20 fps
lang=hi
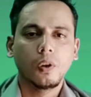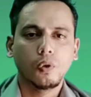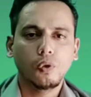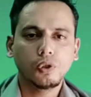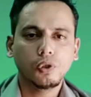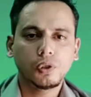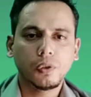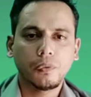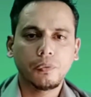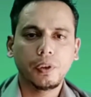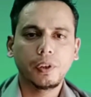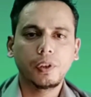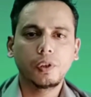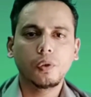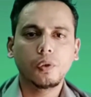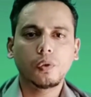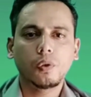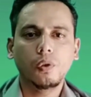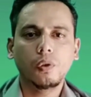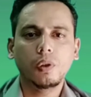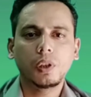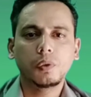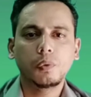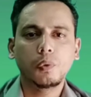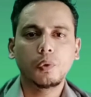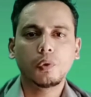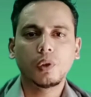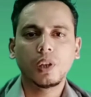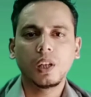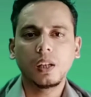उस वीडियो को
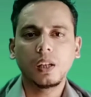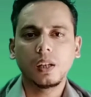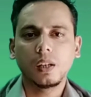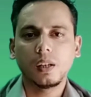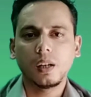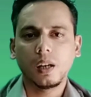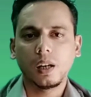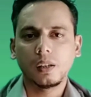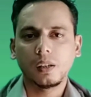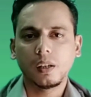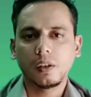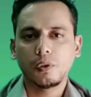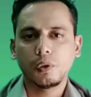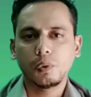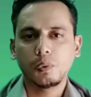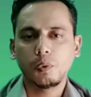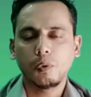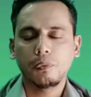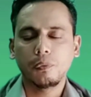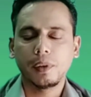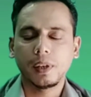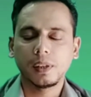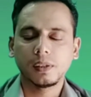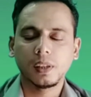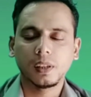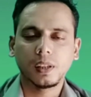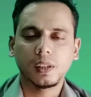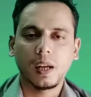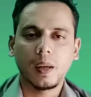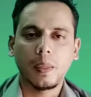रिव्यू के लिए अंडर रिव्यू भेज
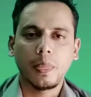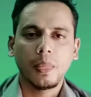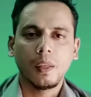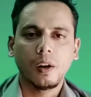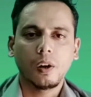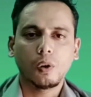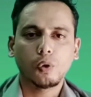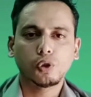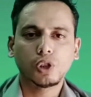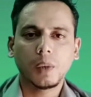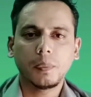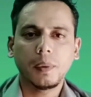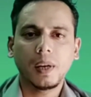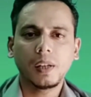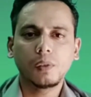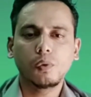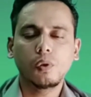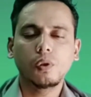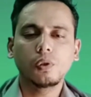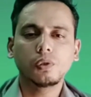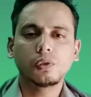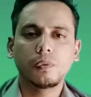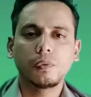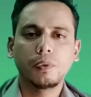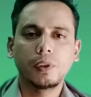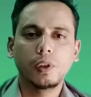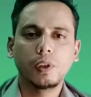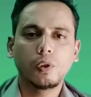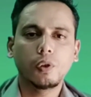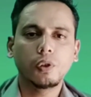देता है और उसके बाद वो उस
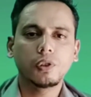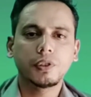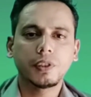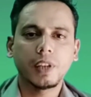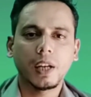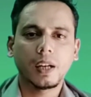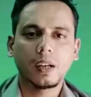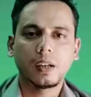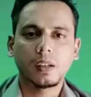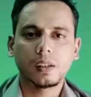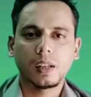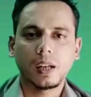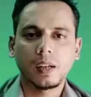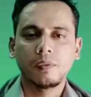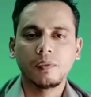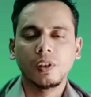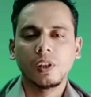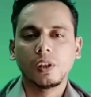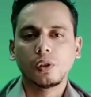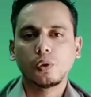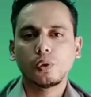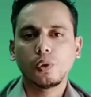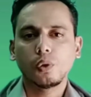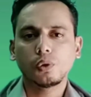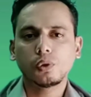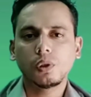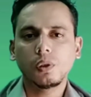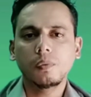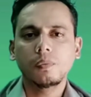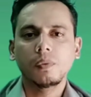वीडियो को चेक करता है तो
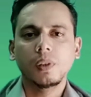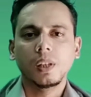दोस्तों